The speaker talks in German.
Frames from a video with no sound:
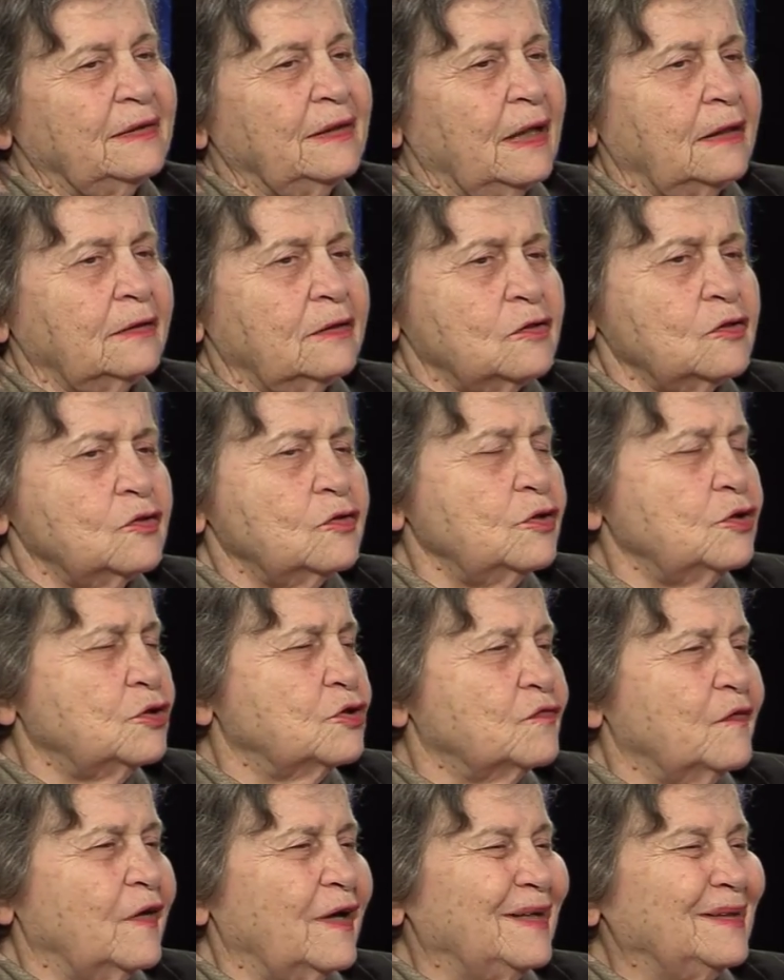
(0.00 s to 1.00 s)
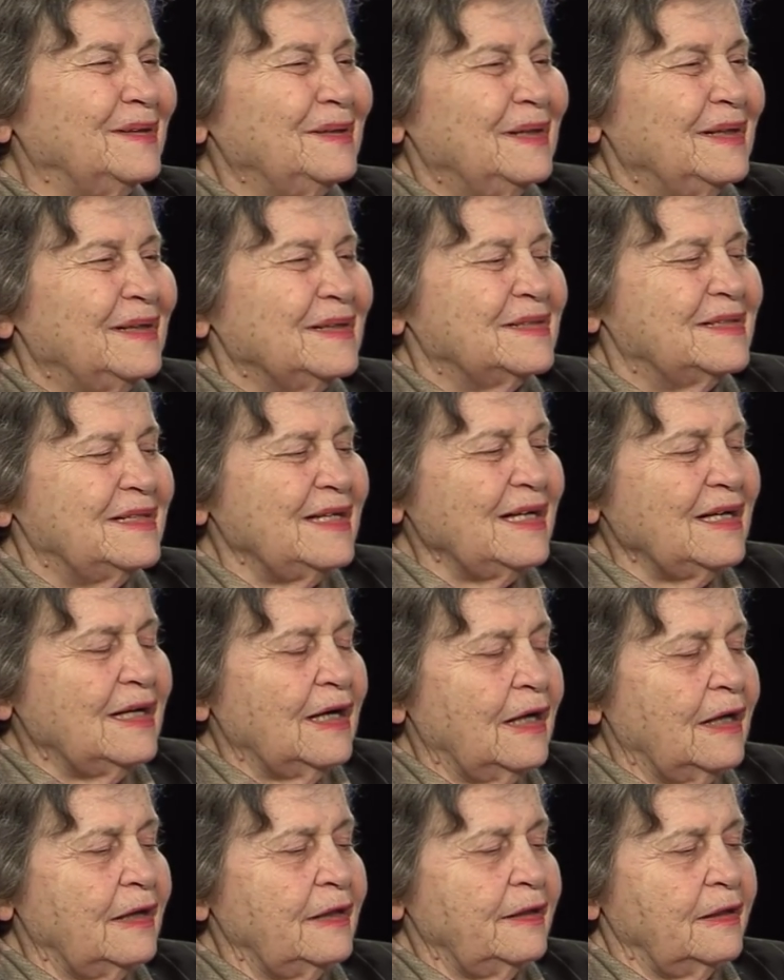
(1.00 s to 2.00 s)
Nein, das ist nicht schwer.
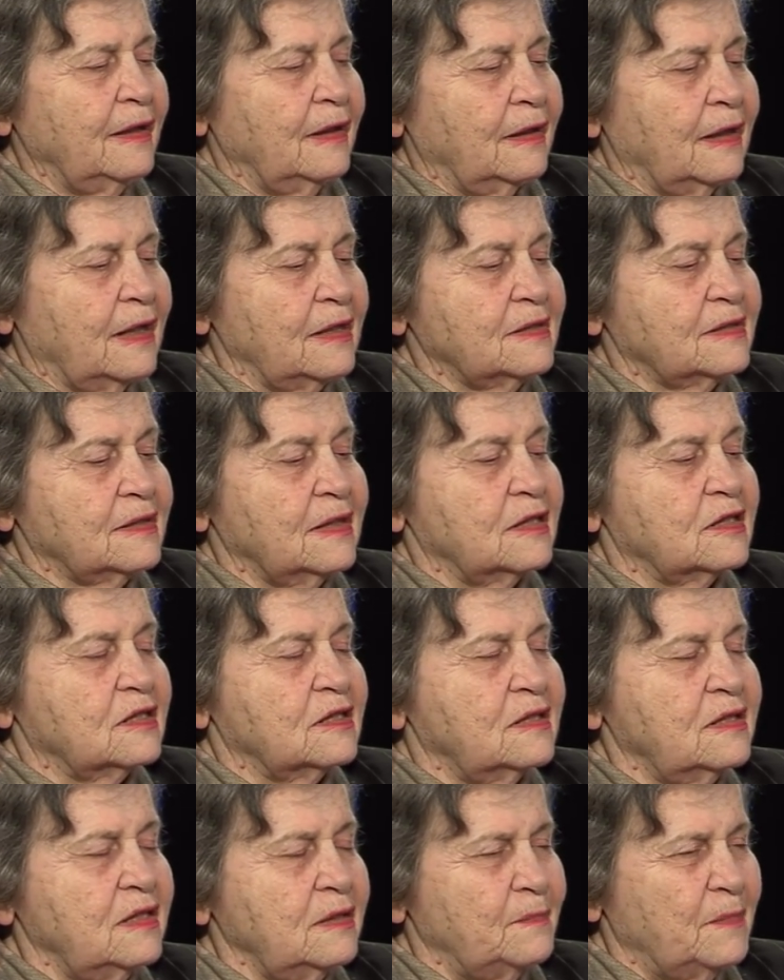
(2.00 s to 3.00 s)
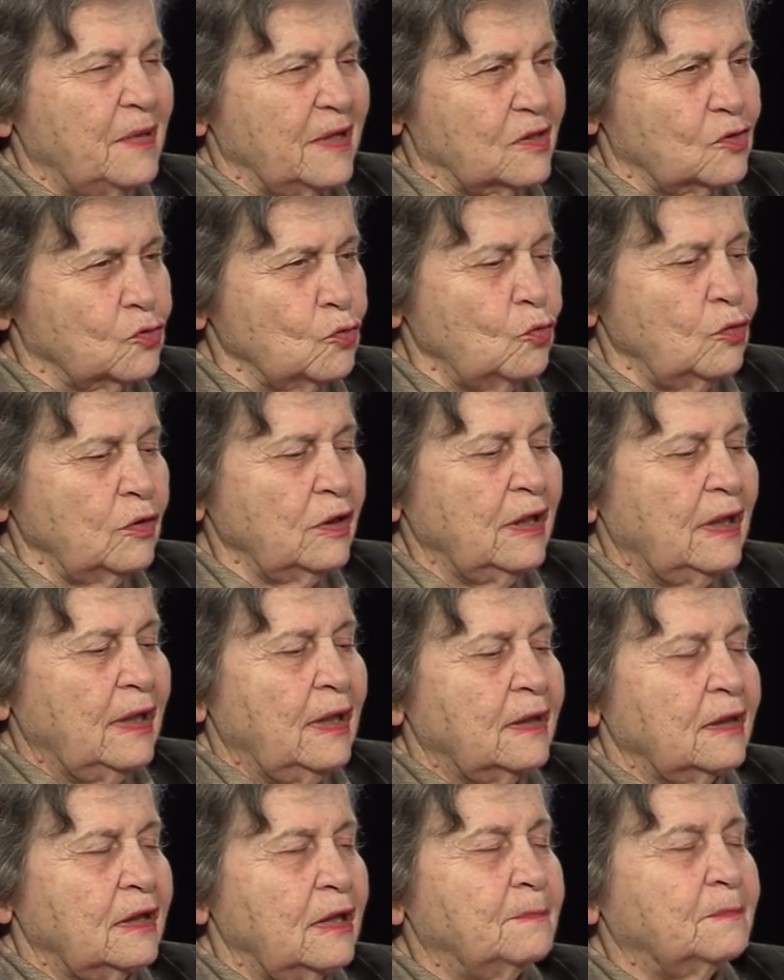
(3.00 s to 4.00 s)
Der Heilige Geist als die Person
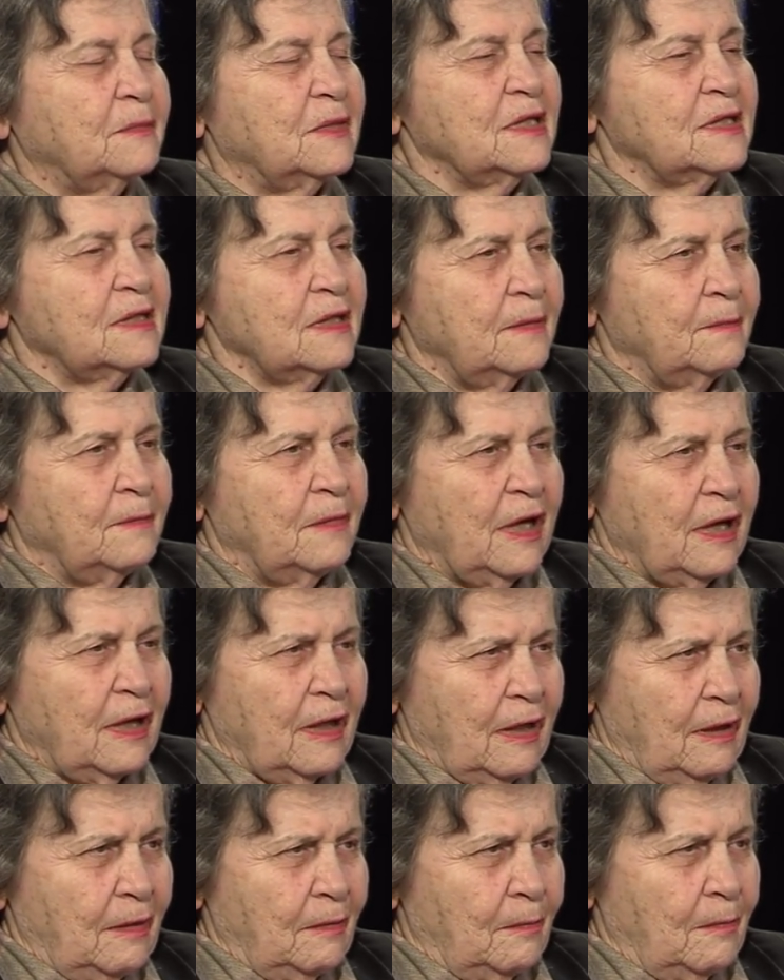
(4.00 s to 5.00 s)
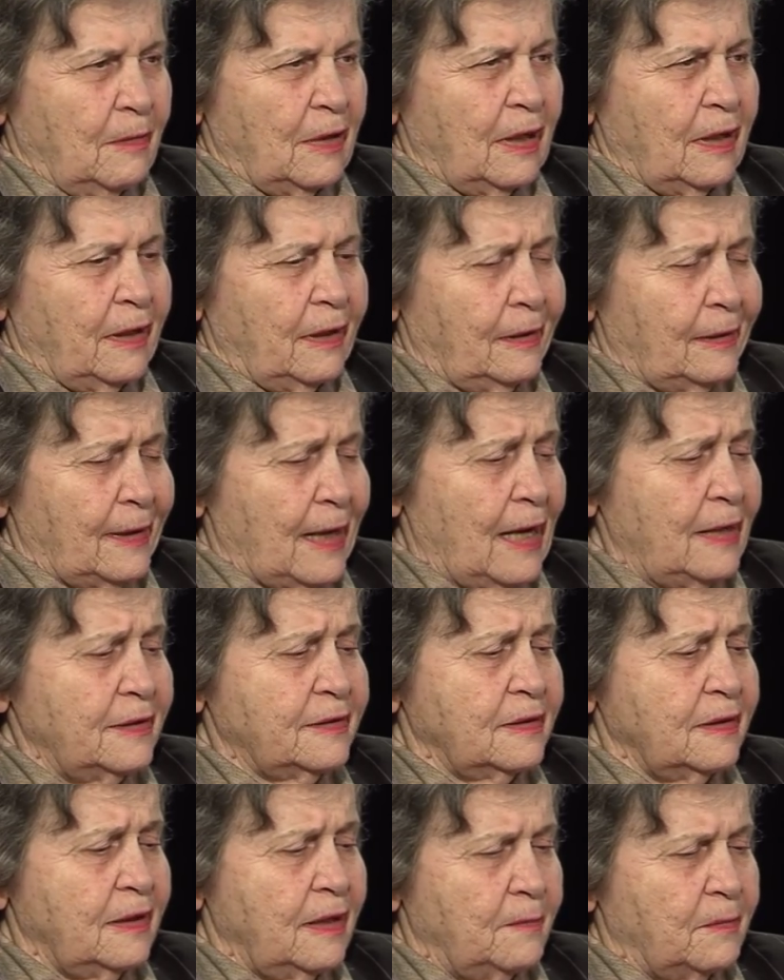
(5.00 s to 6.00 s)
gibt es im, im äh,
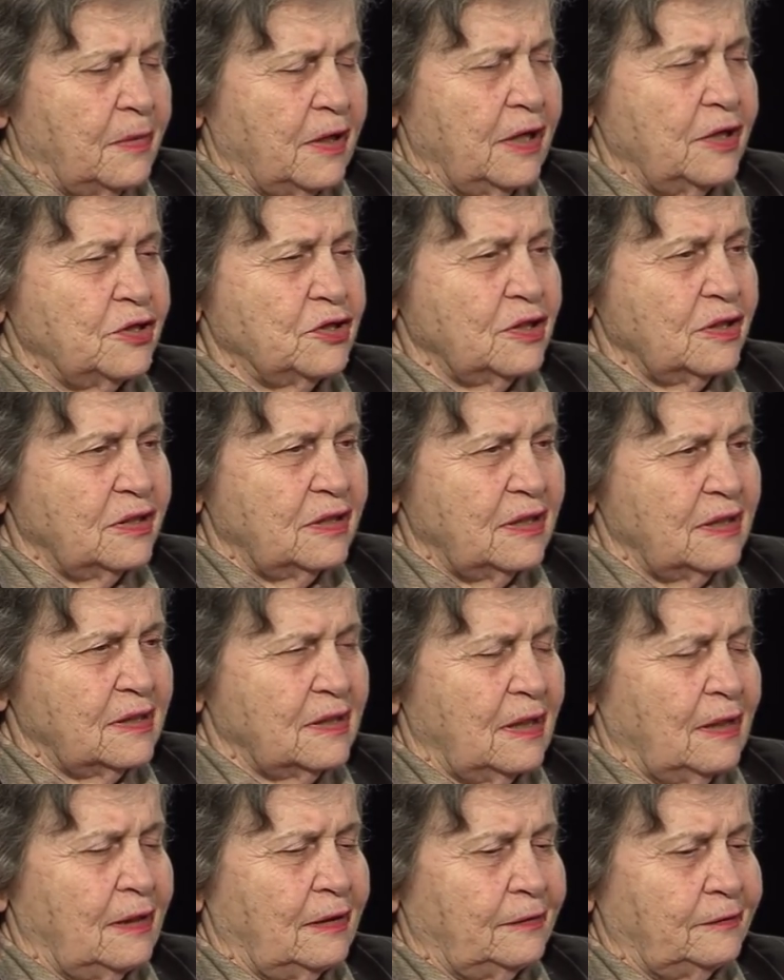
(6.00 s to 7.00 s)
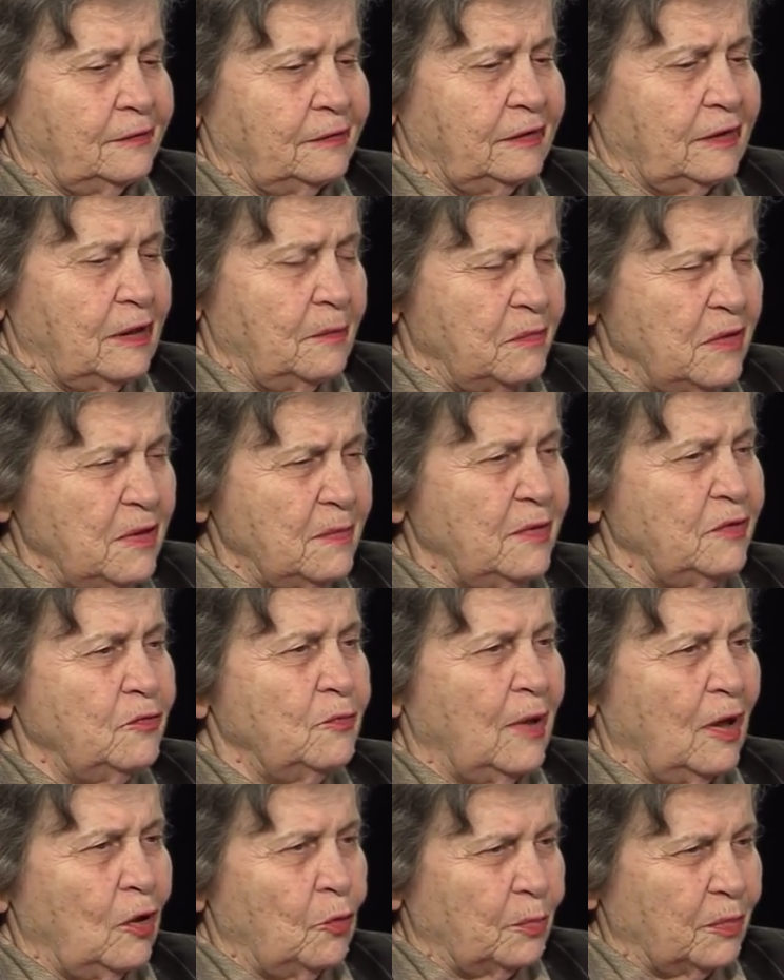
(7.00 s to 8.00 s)
alten Hebräischen des, äh, der Bibel
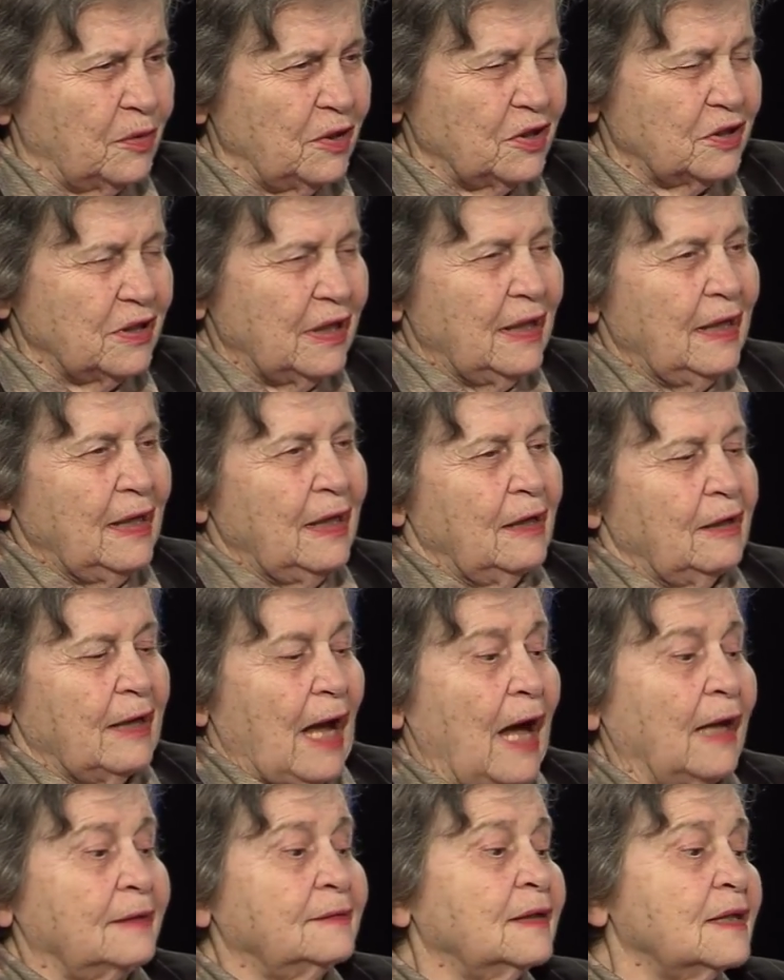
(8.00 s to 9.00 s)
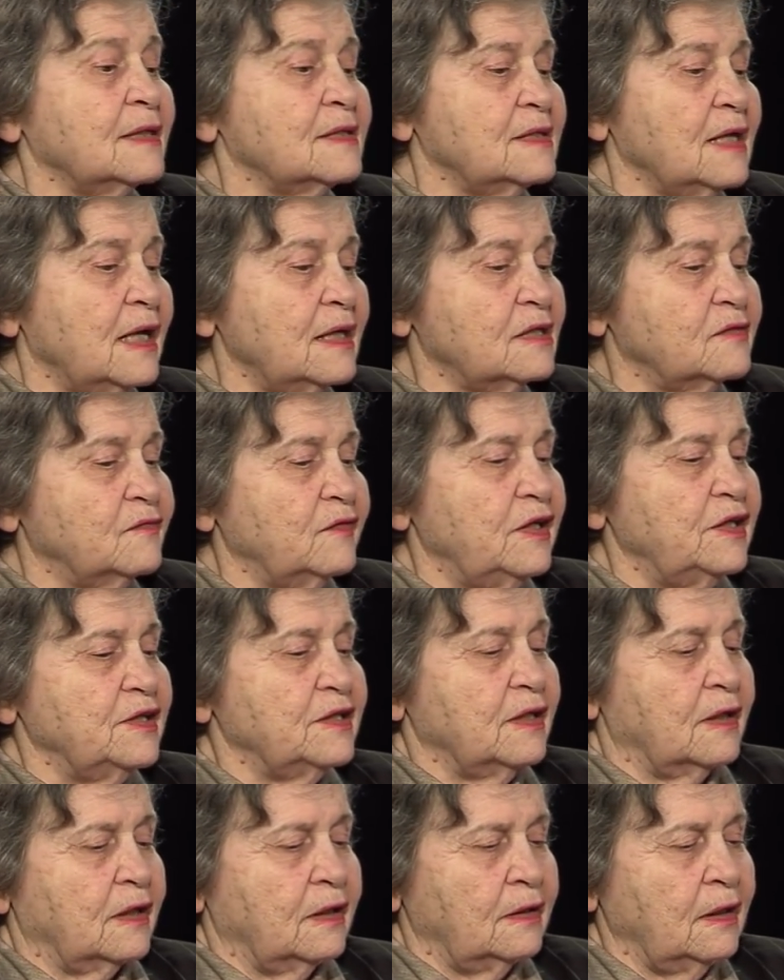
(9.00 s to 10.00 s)
überhaupt nicht. Andererseits will
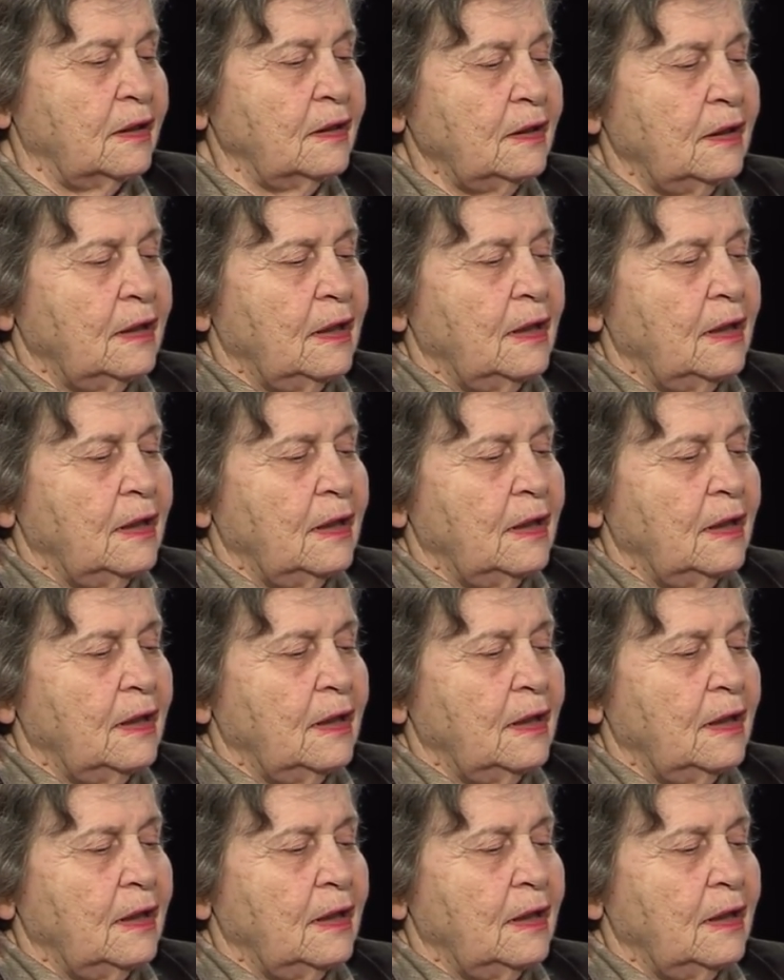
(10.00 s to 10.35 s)
ich erinnern,